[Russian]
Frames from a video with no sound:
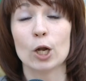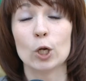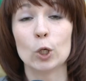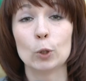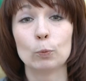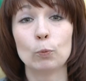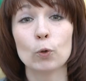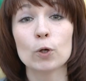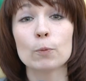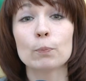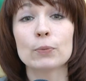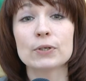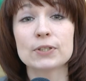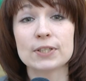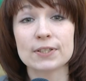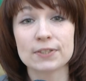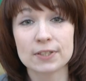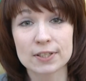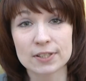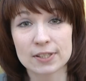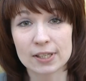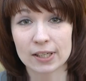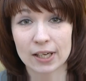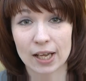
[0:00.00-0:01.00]
Любой
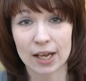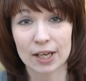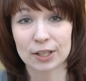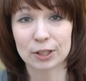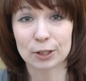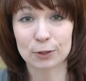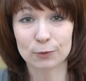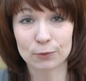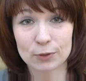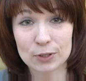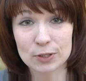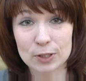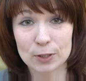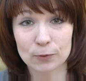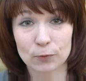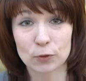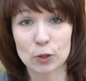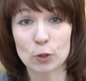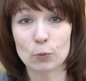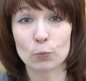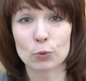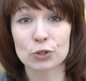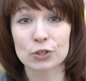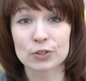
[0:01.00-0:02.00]
посетитель на этой выставке
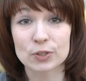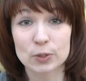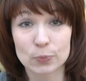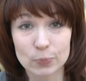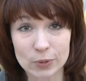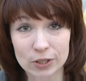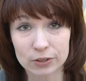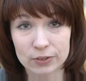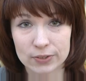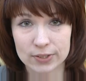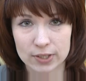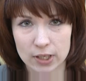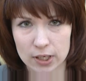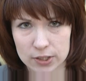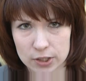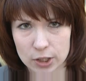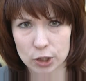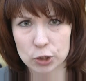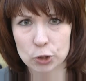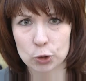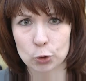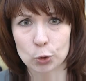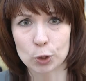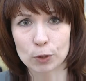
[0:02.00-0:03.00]
может смело сказать,
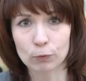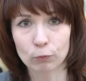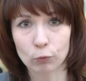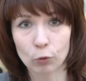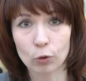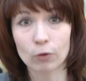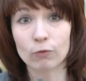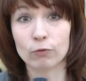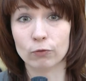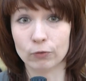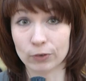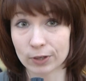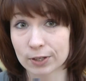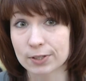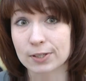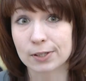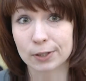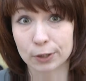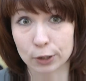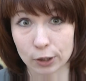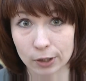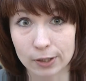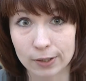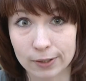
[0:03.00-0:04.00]
что у него выросли
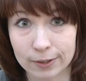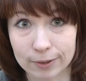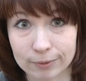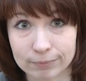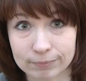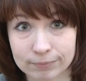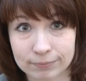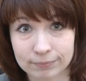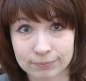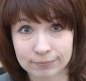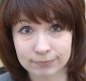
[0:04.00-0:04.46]
крылья.